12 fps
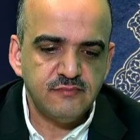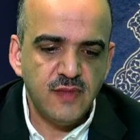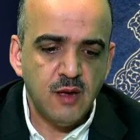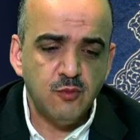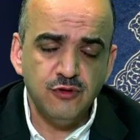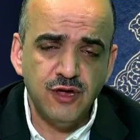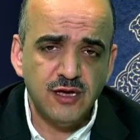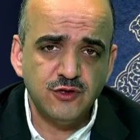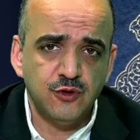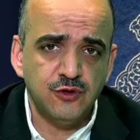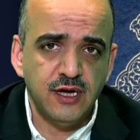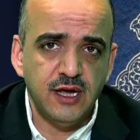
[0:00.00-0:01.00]
Bundan
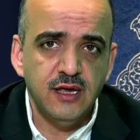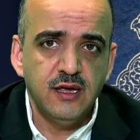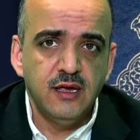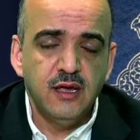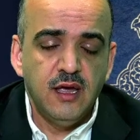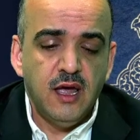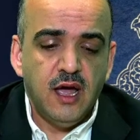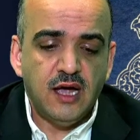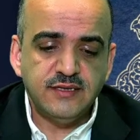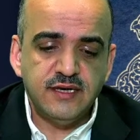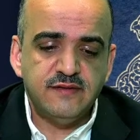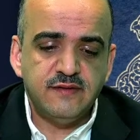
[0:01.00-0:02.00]
sonra Hz.